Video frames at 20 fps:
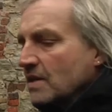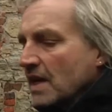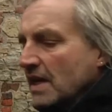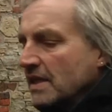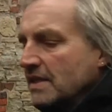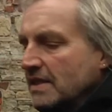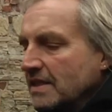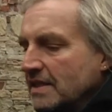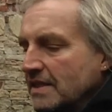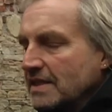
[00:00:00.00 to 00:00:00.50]
ich
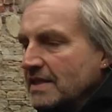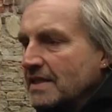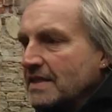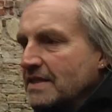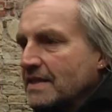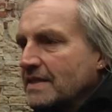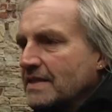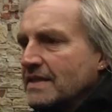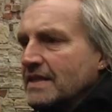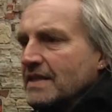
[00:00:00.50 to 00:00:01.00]
halte
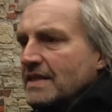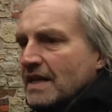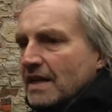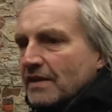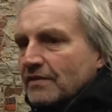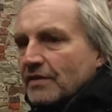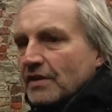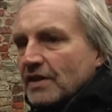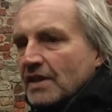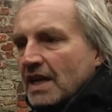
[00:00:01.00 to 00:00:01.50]
dieses
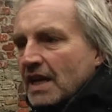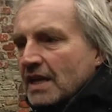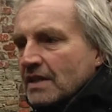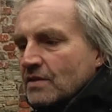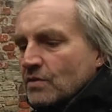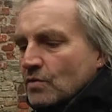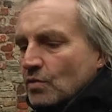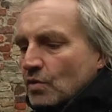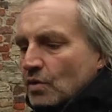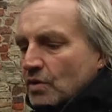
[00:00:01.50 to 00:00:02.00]
Zitat von
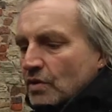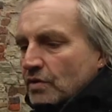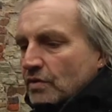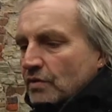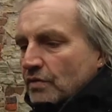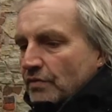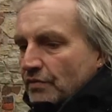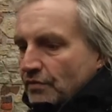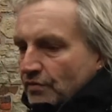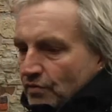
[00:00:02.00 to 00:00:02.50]
Herzog
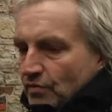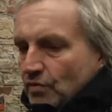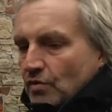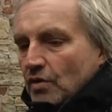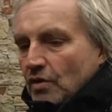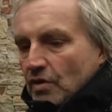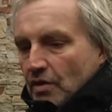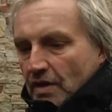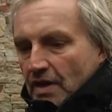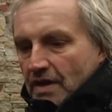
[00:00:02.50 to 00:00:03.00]

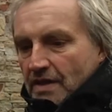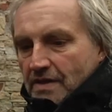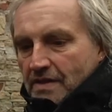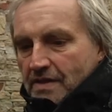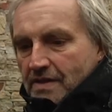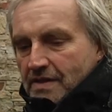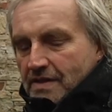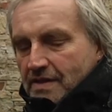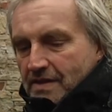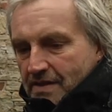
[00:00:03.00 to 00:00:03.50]
für
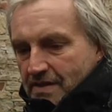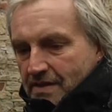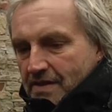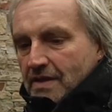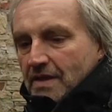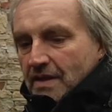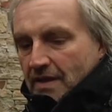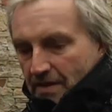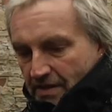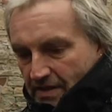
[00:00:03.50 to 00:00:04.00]
ganz
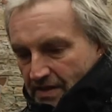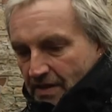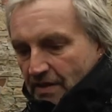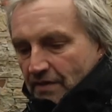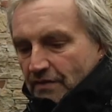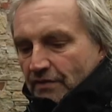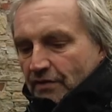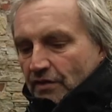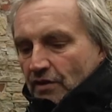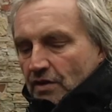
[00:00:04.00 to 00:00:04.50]

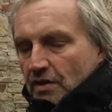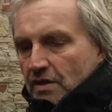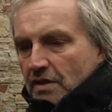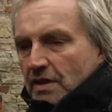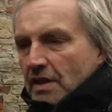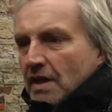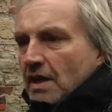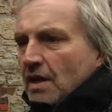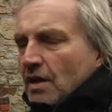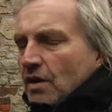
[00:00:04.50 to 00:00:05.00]
sinnvoll
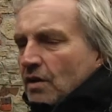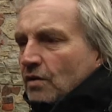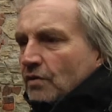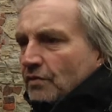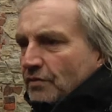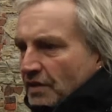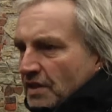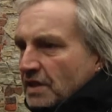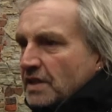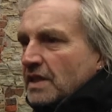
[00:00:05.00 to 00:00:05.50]

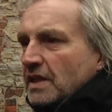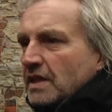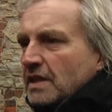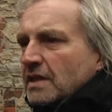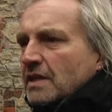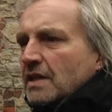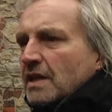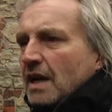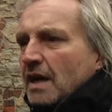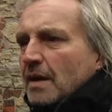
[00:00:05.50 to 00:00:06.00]
und
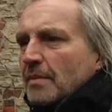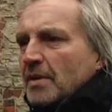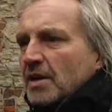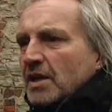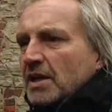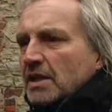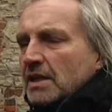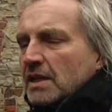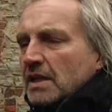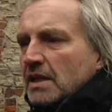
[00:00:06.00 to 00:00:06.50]
wichtig,
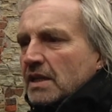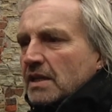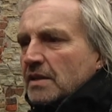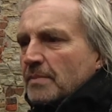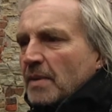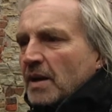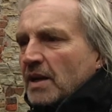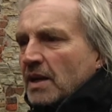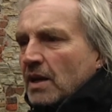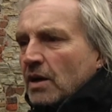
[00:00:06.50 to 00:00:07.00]
aber ich
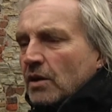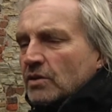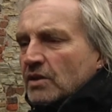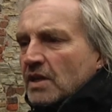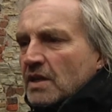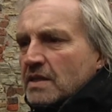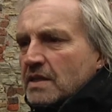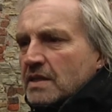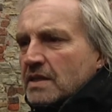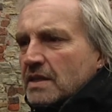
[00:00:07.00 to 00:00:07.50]
meine auch,
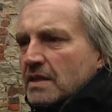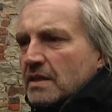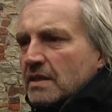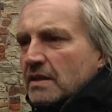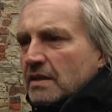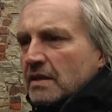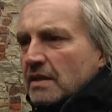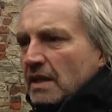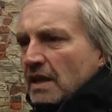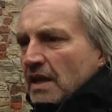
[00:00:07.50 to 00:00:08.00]
dass
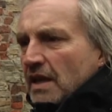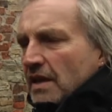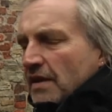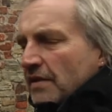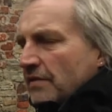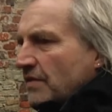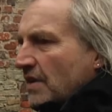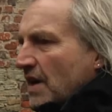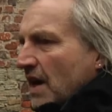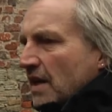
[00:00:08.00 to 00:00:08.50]
äh,
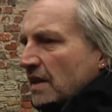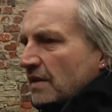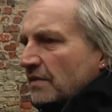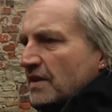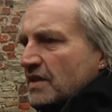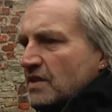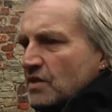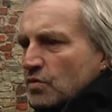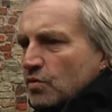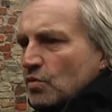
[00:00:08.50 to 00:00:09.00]
wir alle
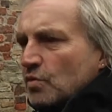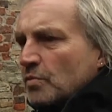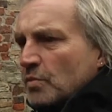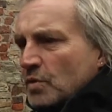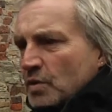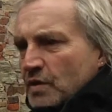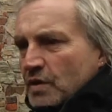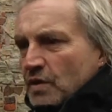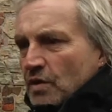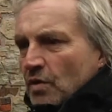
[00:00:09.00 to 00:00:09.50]
was tun
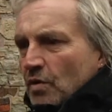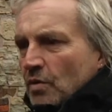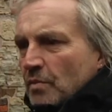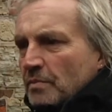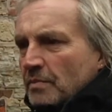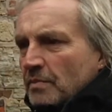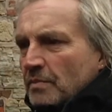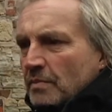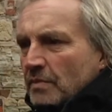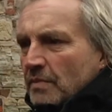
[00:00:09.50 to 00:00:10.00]
müssen,
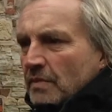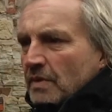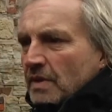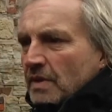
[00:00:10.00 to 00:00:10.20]
um